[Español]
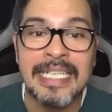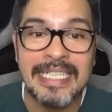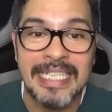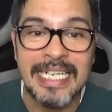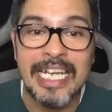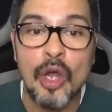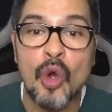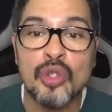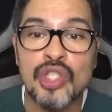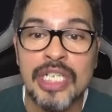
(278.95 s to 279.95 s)
tiene
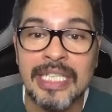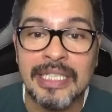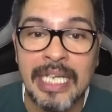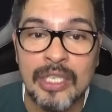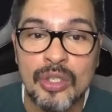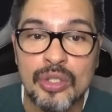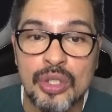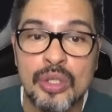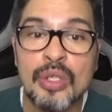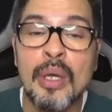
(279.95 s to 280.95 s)

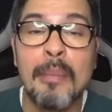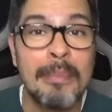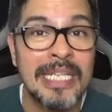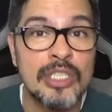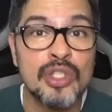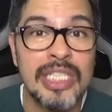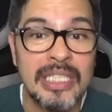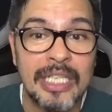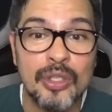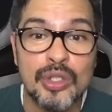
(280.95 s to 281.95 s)
88 más de
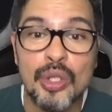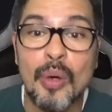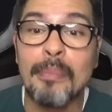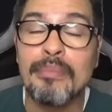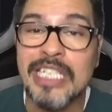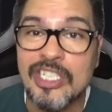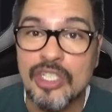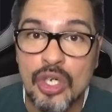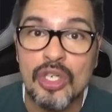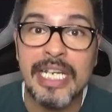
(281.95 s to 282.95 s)
88
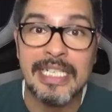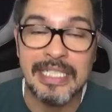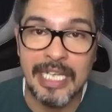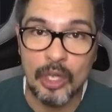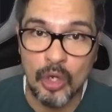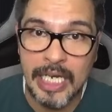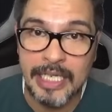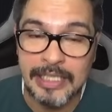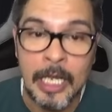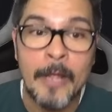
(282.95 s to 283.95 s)
millones de
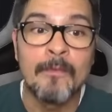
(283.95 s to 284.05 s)
dólares